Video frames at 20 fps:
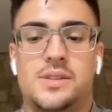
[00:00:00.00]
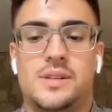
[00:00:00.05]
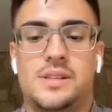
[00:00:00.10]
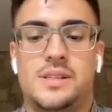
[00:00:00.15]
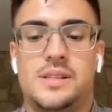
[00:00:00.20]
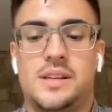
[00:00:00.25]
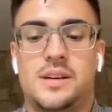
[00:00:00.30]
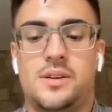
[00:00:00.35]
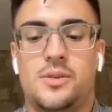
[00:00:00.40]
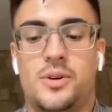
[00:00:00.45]
Então,
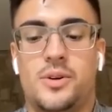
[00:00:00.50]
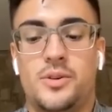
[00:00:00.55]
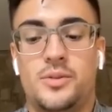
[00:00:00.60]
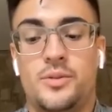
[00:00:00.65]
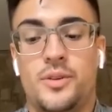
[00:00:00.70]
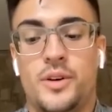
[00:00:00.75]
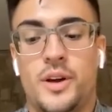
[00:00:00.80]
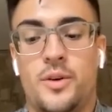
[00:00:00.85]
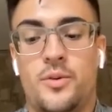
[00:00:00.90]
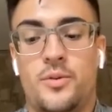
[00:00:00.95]
assim,
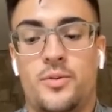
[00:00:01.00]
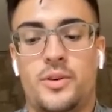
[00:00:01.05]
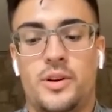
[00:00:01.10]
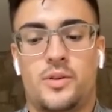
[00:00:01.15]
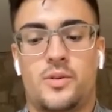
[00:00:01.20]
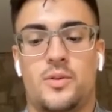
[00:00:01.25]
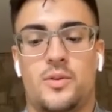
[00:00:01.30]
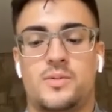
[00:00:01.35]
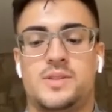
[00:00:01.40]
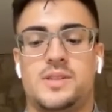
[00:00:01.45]
quando eu
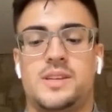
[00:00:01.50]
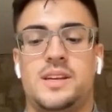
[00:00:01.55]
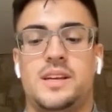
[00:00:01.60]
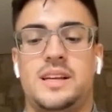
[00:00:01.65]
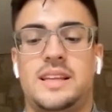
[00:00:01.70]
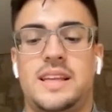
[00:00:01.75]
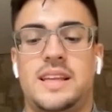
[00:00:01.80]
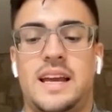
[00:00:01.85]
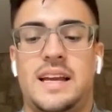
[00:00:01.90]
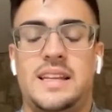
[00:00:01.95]
consegui
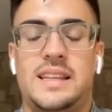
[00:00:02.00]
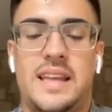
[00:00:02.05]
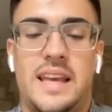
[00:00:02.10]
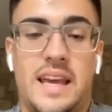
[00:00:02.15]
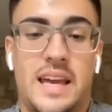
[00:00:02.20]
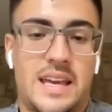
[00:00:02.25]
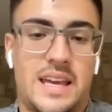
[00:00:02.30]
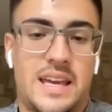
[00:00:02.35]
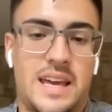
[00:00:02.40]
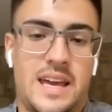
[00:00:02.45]

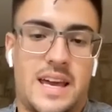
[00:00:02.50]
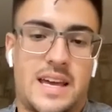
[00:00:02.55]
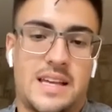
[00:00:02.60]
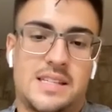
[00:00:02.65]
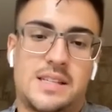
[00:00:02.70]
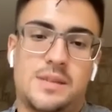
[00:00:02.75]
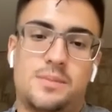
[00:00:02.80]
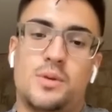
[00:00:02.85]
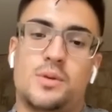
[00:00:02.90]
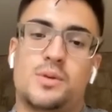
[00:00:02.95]
entender que
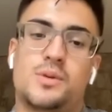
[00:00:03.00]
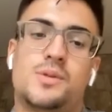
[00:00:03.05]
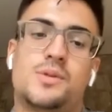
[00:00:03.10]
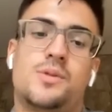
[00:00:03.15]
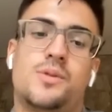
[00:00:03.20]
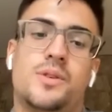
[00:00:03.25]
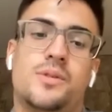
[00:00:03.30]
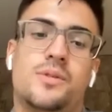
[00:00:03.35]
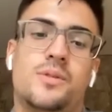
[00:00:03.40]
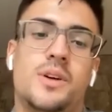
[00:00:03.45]
esse meu
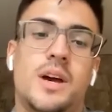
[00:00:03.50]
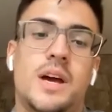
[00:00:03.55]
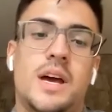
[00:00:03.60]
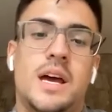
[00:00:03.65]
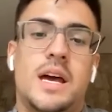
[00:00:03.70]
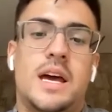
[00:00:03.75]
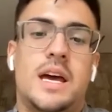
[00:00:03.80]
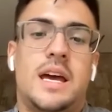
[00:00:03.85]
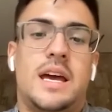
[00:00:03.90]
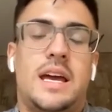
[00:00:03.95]
sonho,
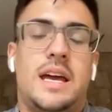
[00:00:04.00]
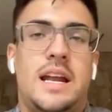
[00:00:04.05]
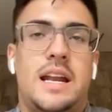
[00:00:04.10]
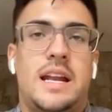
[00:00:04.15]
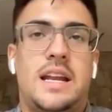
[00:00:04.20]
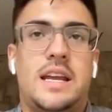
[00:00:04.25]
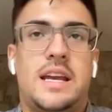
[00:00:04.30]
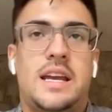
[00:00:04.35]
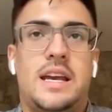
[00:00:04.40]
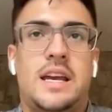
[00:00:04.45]

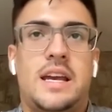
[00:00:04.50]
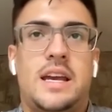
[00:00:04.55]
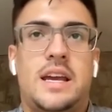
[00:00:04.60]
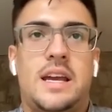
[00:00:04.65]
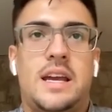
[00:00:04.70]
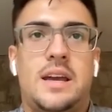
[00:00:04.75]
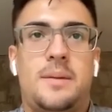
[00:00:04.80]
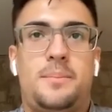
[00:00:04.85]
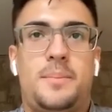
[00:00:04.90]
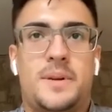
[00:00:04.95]

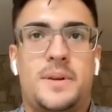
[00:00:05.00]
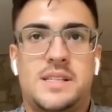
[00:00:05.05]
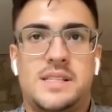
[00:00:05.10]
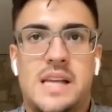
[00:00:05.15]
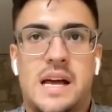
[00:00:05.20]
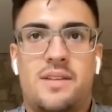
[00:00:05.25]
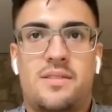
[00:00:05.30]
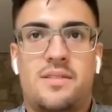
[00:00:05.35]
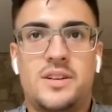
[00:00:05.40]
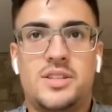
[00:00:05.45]
ele
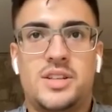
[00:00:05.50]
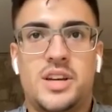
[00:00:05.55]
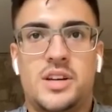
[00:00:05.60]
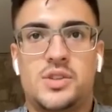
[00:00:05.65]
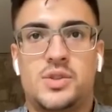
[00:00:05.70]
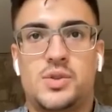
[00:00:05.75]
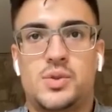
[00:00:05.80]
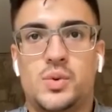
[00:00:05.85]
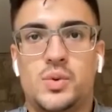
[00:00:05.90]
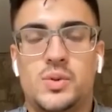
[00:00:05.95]
precisava de
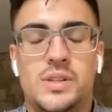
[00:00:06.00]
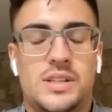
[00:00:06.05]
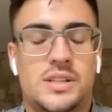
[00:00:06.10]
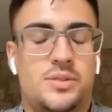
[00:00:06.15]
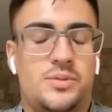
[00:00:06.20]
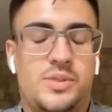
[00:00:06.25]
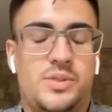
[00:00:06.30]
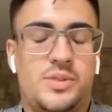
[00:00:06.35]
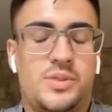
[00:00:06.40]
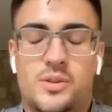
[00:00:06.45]
ajuda,
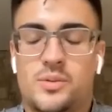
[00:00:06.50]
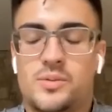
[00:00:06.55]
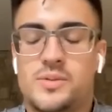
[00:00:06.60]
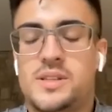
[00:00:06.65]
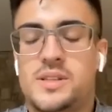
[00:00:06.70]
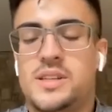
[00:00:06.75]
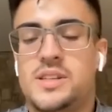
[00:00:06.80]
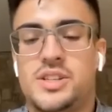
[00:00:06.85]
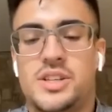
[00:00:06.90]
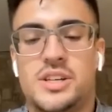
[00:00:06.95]
que eu não ia
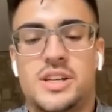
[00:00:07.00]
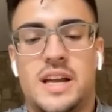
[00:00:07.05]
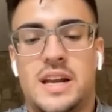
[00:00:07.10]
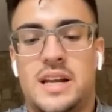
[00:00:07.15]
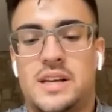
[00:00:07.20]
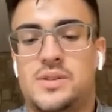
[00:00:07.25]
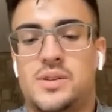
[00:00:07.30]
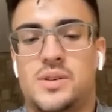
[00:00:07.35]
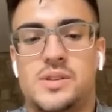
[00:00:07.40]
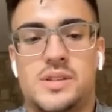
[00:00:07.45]
conseguir chegar
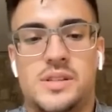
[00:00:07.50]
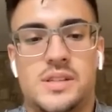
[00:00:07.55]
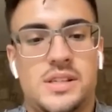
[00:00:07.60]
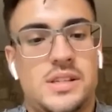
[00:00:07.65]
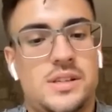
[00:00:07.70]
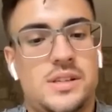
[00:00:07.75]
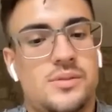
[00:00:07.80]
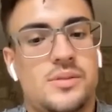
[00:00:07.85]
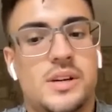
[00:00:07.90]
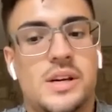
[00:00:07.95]
lá
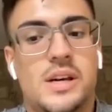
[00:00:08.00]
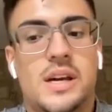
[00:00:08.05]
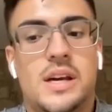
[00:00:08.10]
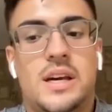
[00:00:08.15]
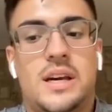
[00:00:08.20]
sozinho,